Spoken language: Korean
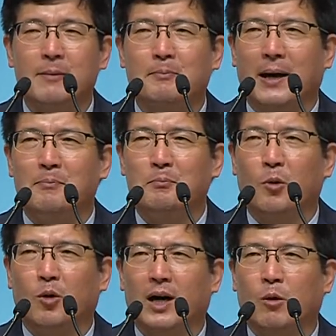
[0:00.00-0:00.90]

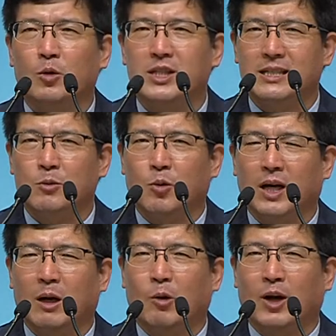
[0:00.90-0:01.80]
반복하고
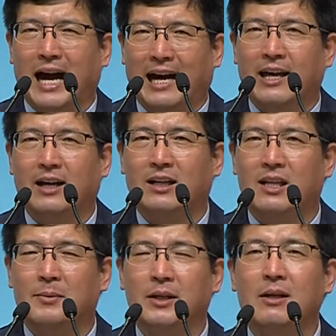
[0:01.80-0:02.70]
지속하고 강행하게
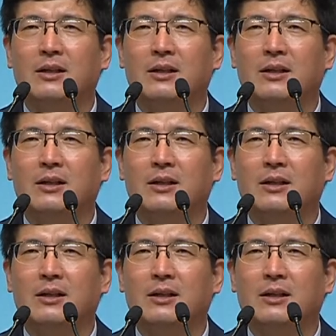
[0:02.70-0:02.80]
되면